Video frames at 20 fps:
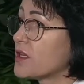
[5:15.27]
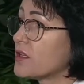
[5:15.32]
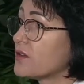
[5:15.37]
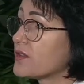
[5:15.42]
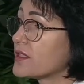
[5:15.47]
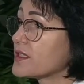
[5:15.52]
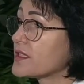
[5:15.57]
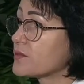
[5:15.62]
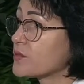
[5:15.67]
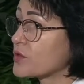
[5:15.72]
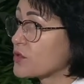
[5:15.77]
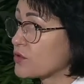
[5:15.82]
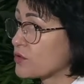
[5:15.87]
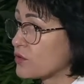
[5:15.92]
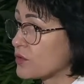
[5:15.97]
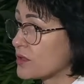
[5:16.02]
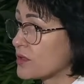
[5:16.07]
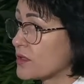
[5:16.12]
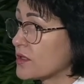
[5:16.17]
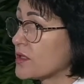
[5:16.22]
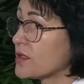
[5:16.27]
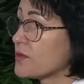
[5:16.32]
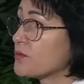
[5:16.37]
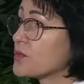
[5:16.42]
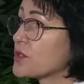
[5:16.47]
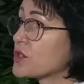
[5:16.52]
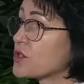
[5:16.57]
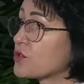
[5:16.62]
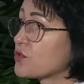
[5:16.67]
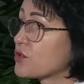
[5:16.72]
800
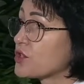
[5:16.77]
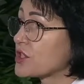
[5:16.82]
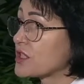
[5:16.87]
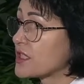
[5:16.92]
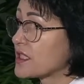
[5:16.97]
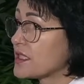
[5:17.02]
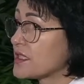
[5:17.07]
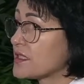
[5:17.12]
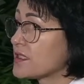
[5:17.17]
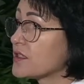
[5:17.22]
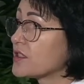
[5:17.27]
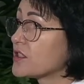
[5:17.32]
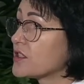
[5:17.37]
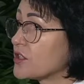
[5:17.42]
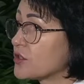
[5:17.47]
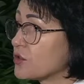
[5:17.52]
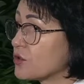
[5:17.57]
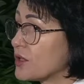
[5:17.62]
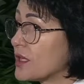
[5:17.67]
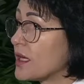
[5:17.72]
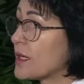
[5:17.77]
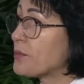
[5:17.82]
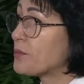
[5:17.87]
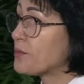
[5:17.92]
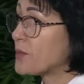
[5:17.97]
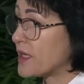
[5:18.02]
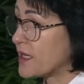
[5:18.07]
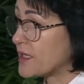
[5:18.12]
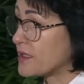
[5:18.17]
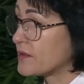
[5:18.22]
506
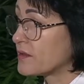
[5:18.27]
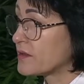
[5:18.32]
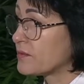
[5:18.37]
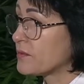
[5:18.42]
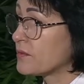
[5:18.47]
305.